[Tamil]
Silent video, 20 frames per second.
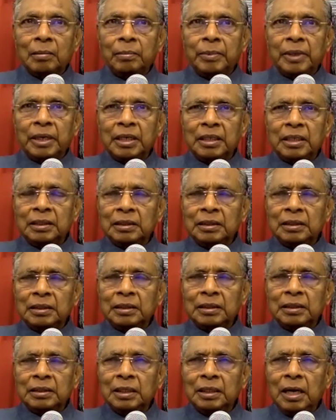மிகுந்த
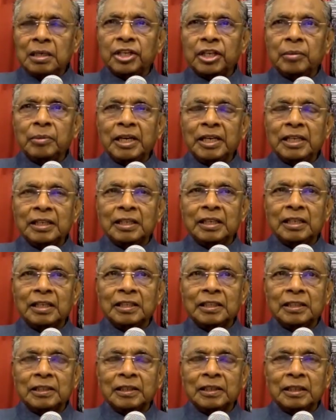ஆச்சரியமாக
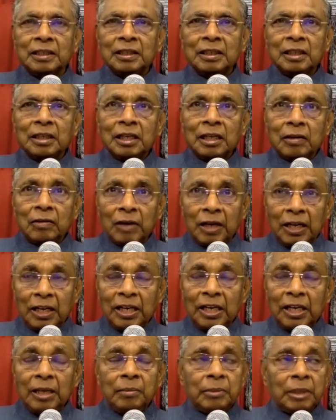இருக்கிறது
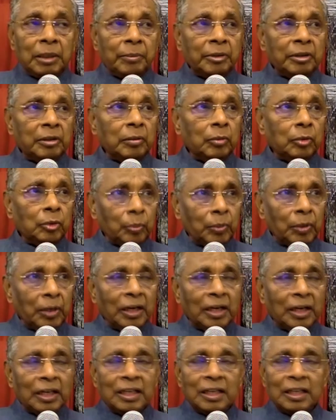இவர்களெல்லாம் நமக்கு
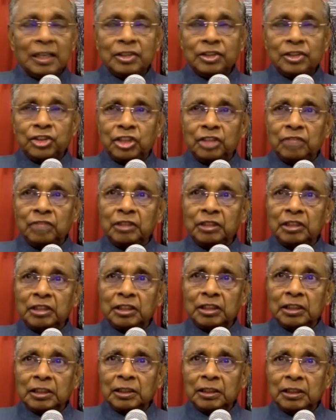முன்பாக ஜீவித்து